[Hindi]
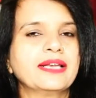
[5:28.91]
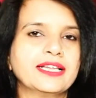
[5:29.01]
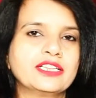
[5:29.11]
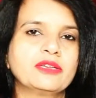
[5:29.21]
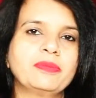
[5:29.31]

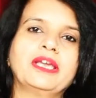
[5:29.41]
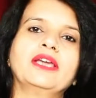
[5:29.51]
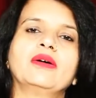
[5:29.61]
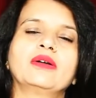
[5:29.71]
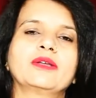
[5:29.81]
लेंथ
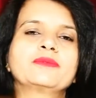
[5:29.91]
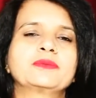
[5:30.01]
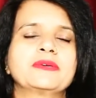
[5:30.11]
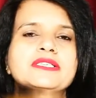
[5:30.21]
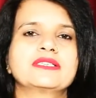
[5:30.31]
पे और
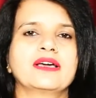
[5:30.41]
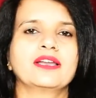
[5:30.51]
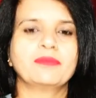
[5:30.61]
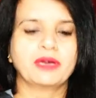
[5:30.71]
टिप्स पे सारे